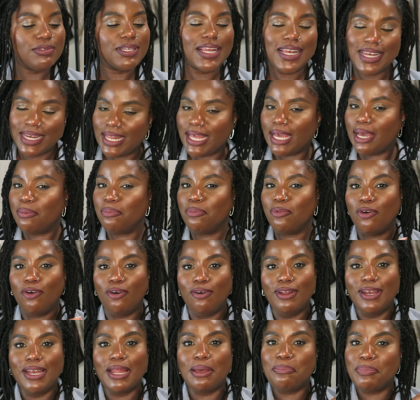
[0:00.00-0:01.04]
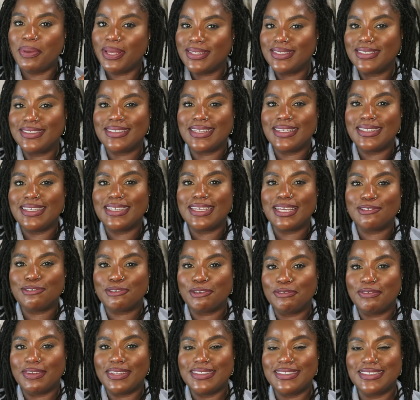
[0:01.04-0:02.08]
clairement la PEC des années
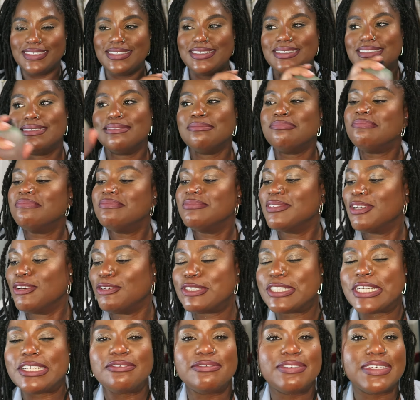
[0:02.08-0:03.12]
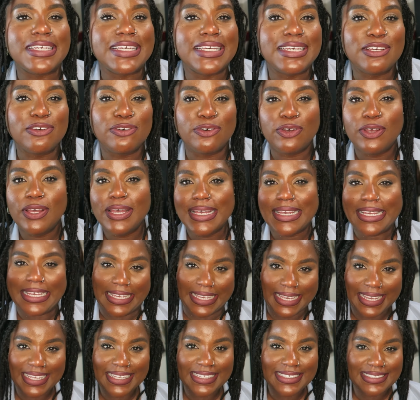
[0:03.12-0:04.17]
90 quand j'avais
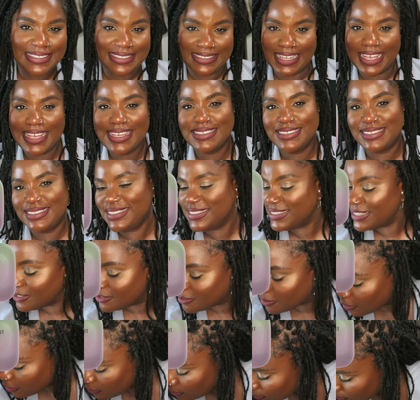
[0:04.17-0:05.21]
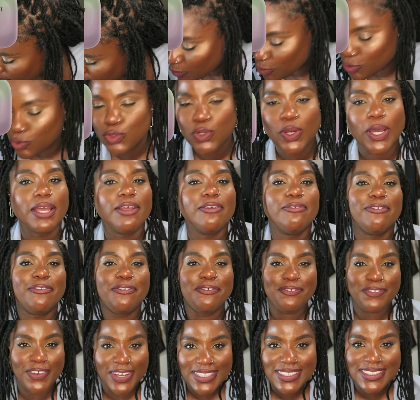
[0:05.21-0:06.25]
15, 16, 17 ans. J'aurais
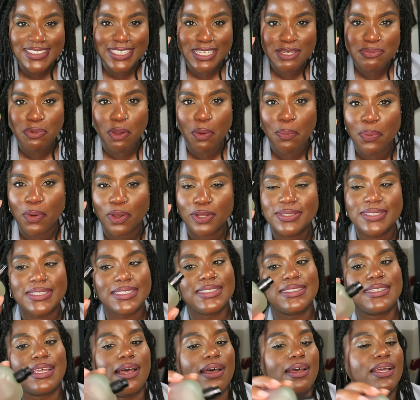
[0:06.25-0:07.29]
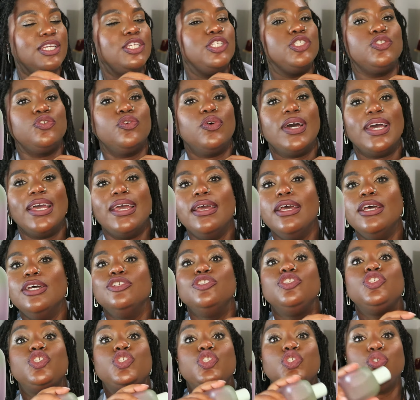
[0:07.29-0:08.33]
facilement porté ça et j'aurais
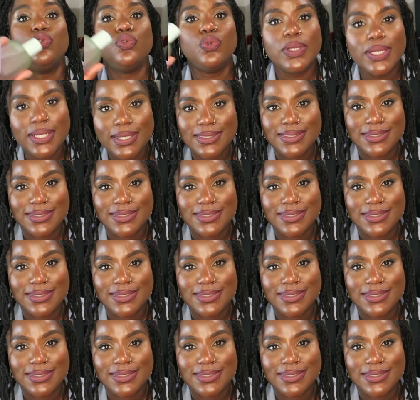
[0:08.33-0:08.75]
tué